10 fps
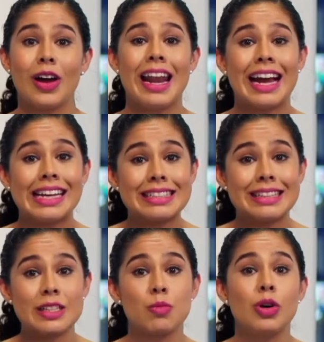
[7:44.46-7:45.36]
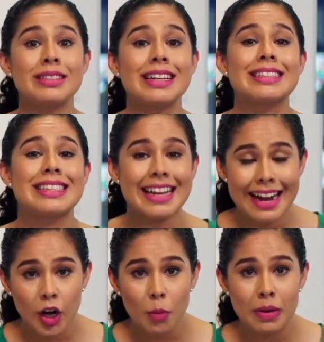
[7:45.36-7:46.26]
ojalá que estas muestras de
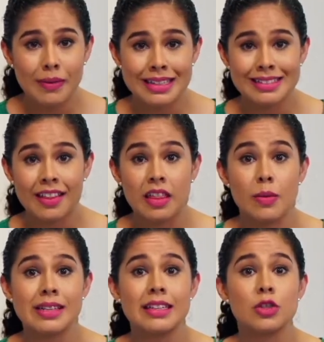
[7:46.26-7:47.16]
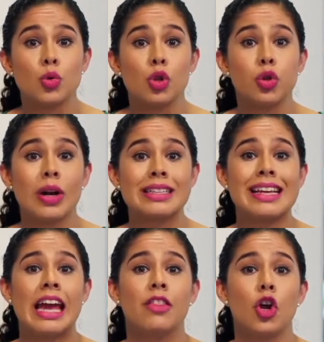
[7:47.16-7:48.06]
sana convivencia de diversas
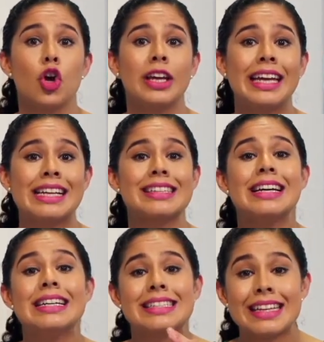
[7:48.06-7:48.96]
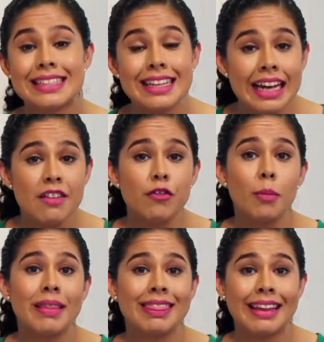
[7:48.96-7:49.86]
culturas e ideologías se sigan
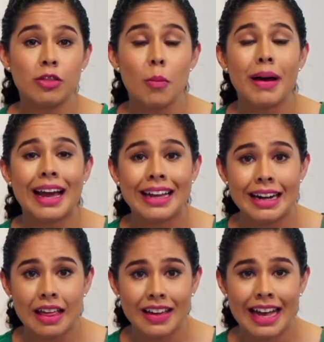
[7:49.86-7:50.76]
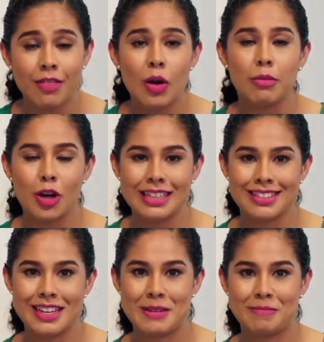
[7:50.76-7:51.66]
fomentando para ir erradicando la
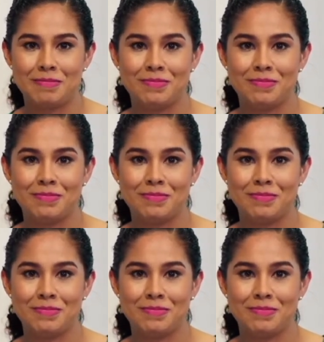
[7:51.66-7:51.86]
violencia.